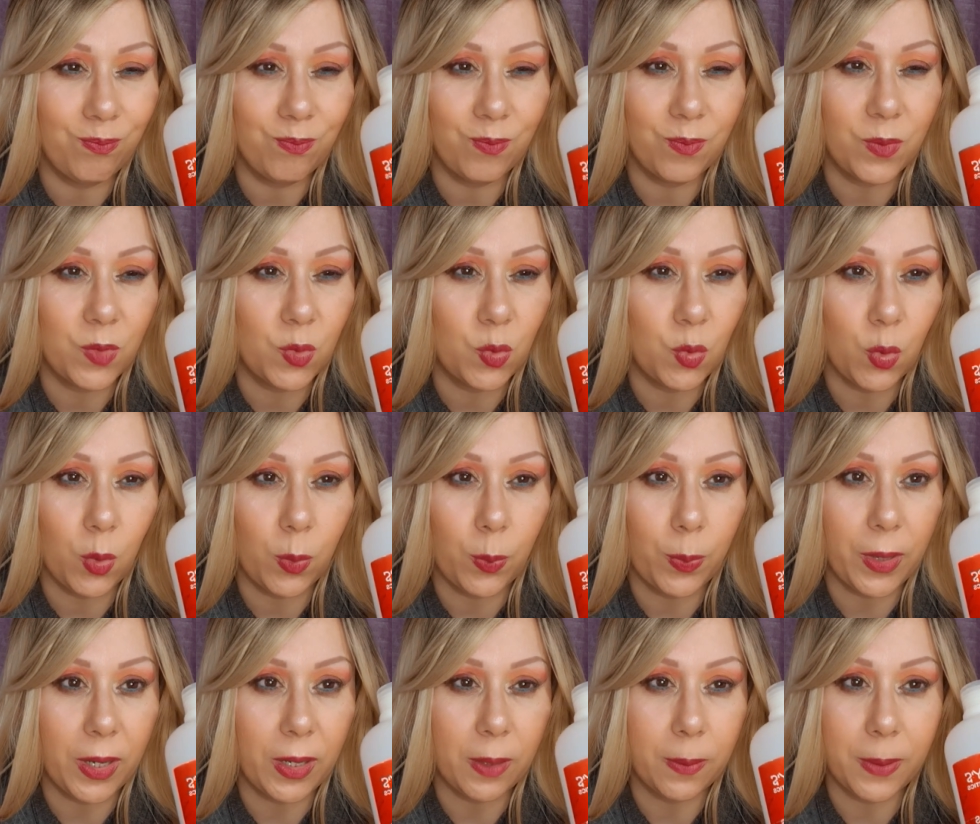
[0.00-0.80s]

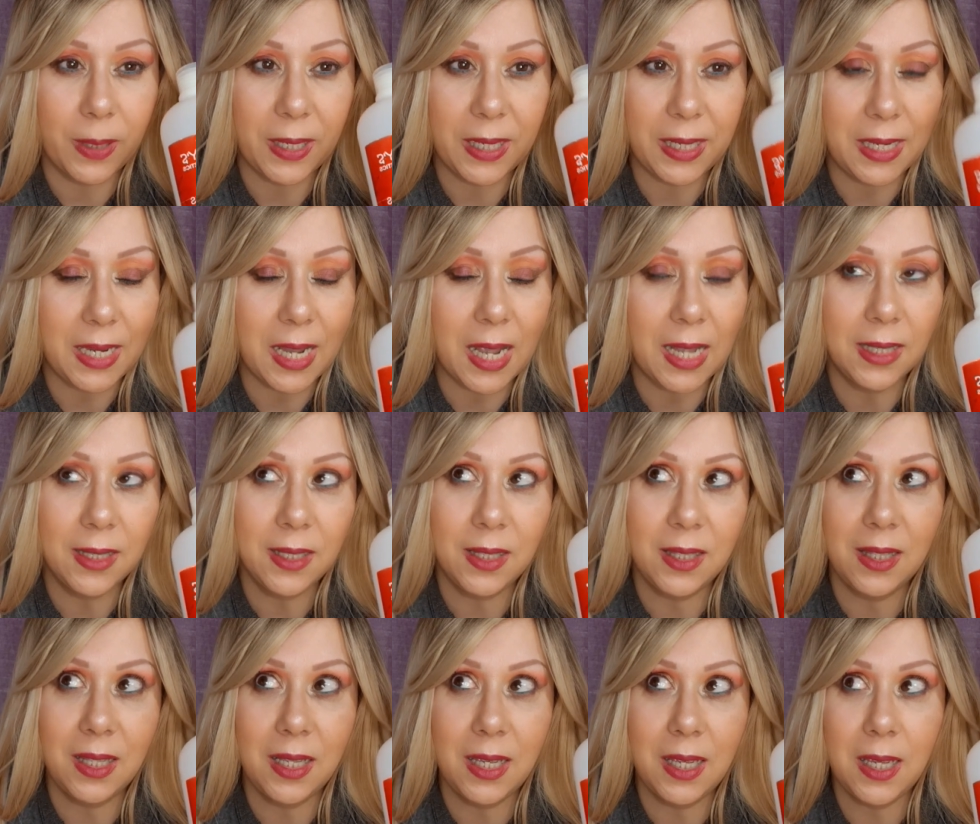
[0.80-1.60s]
súper
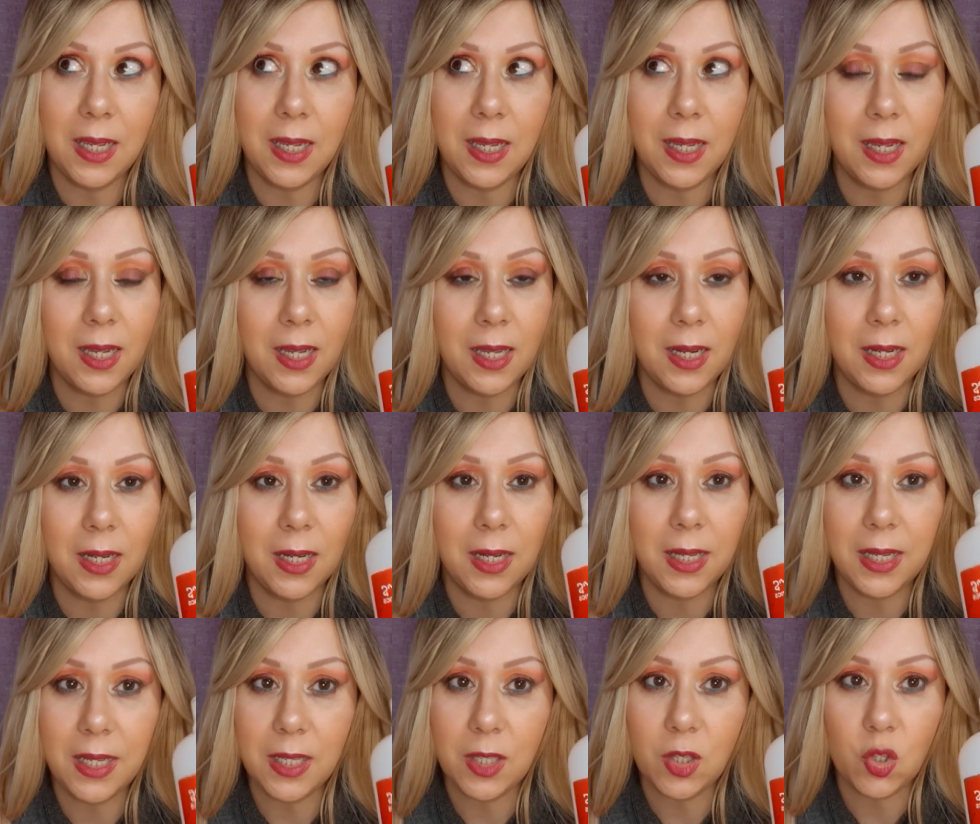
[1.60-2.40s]
brillante,
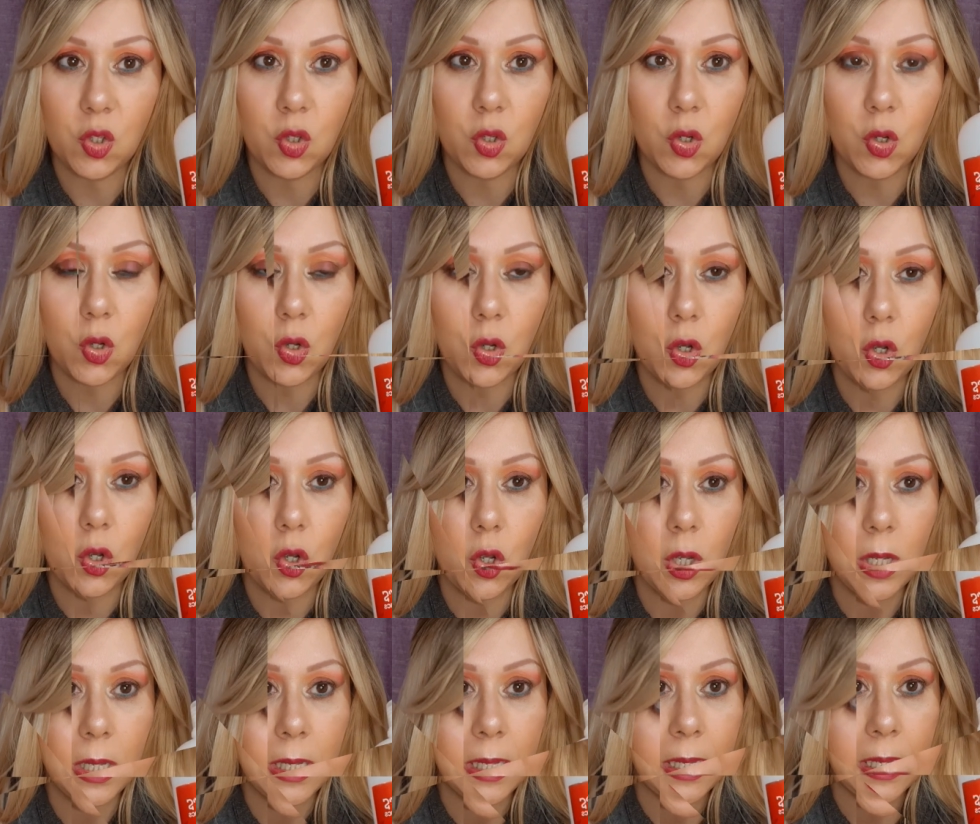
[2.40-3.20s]

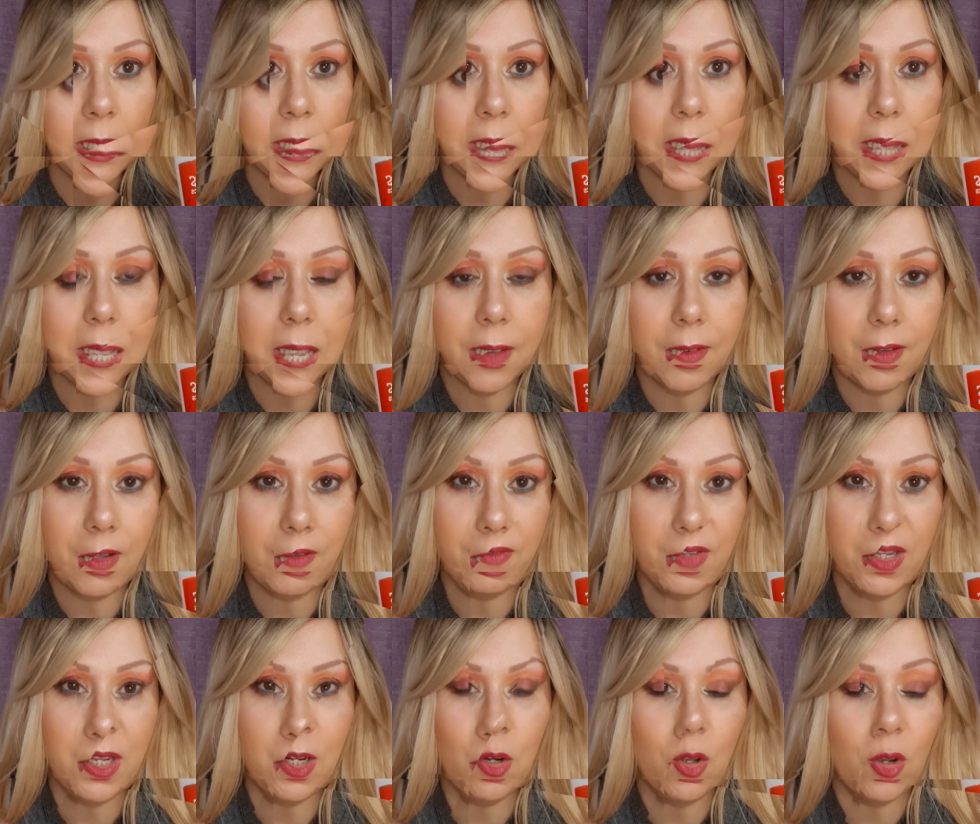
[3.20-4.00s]
liso, se quitaba
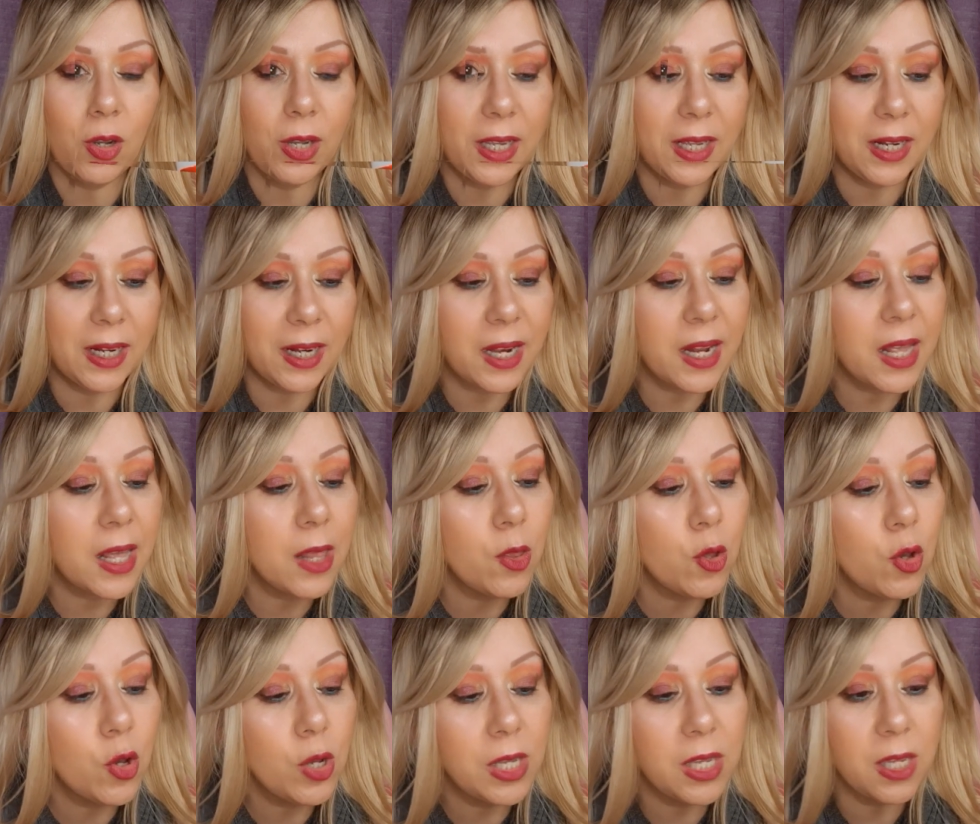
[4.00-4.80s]
bien los
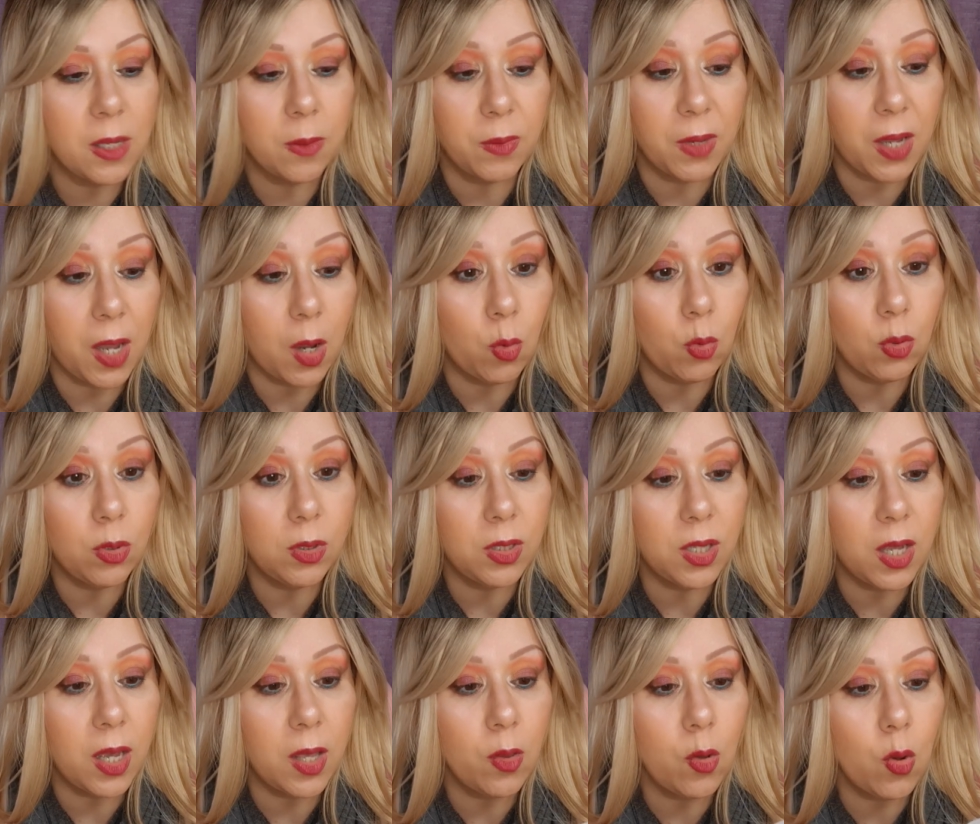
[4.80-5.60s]
enredos y me ha
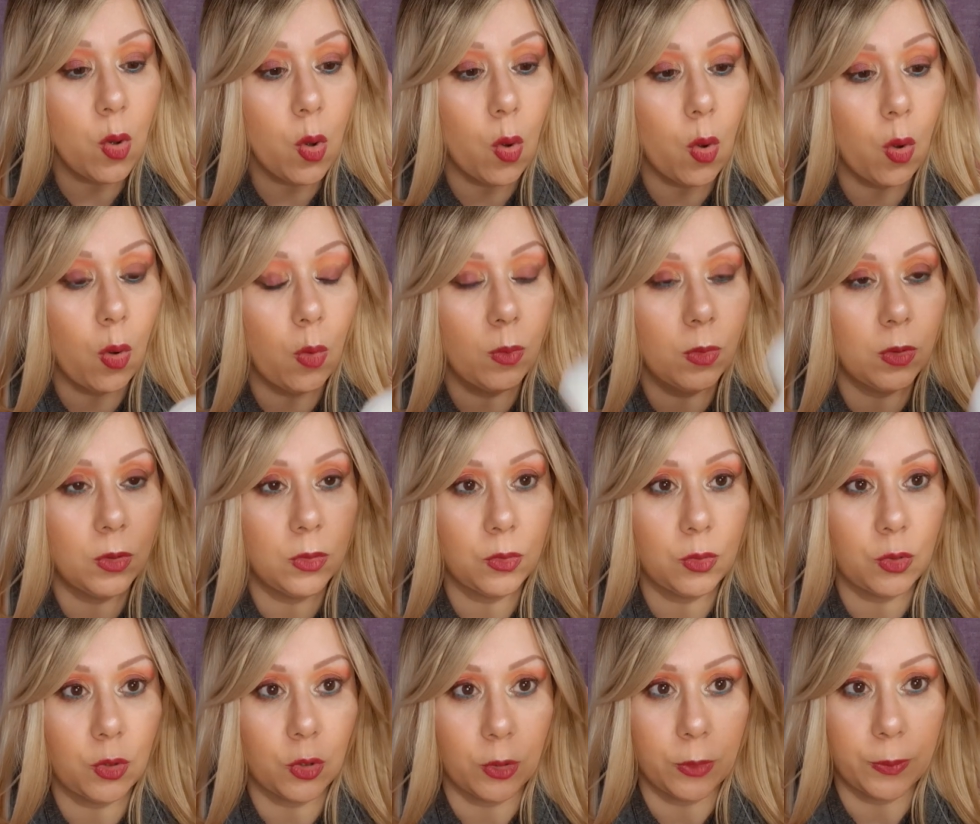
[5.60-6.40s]
gustado un
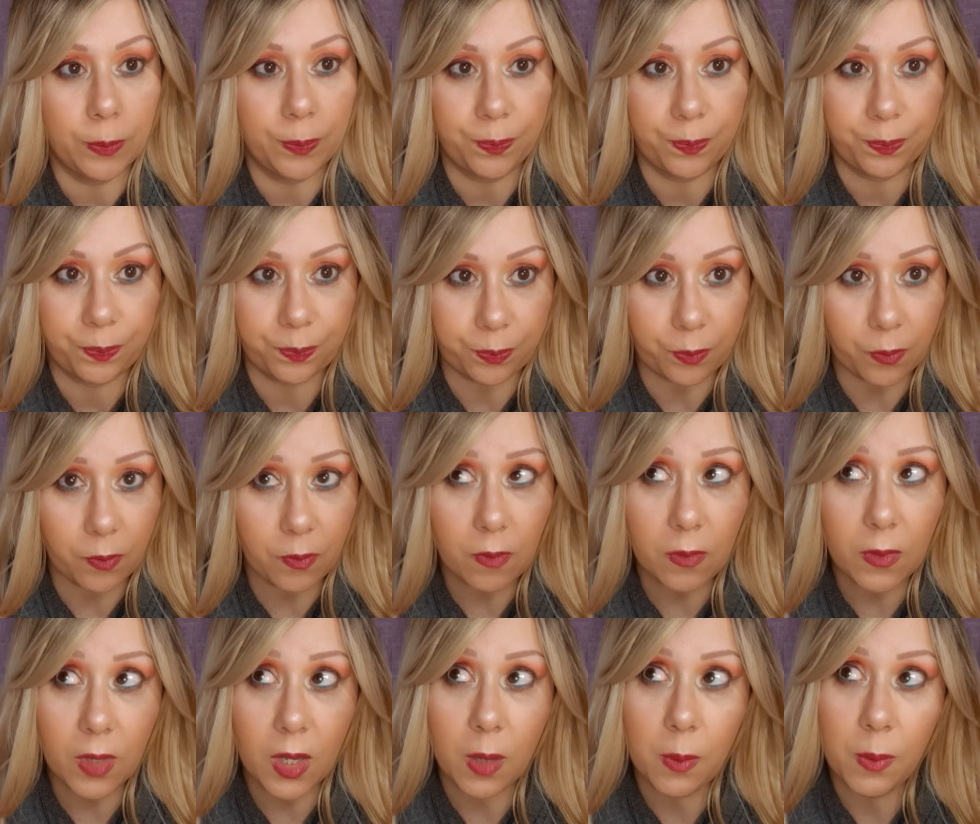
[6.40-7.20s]
montón.
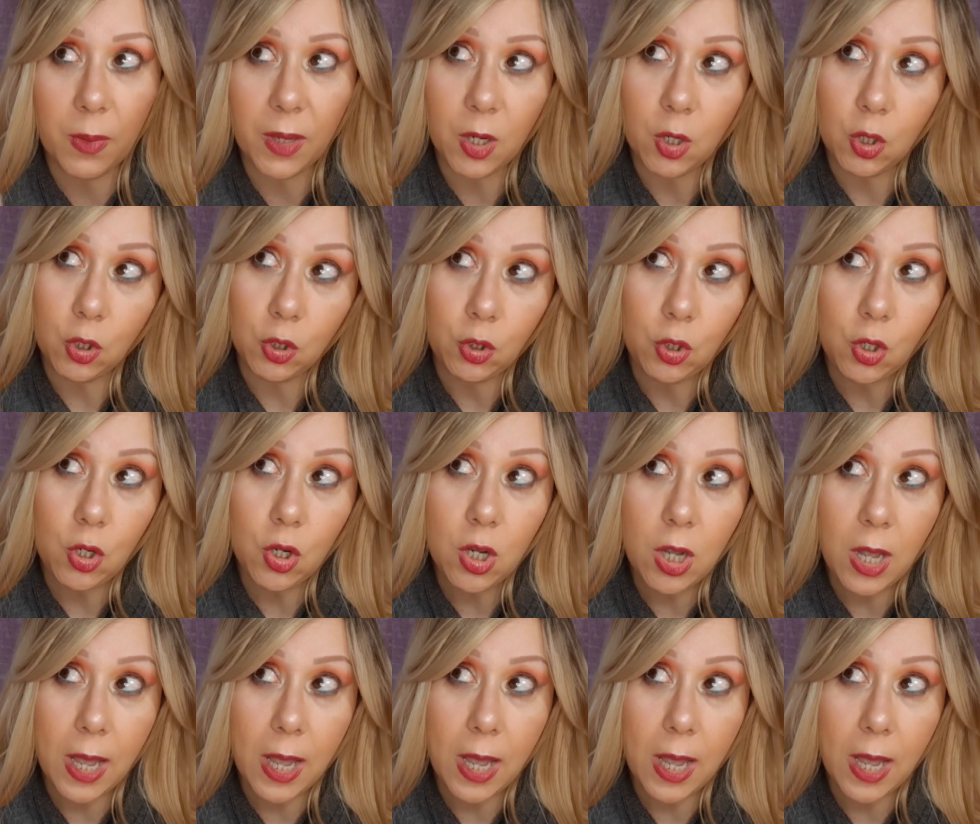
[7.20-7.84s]
Me costó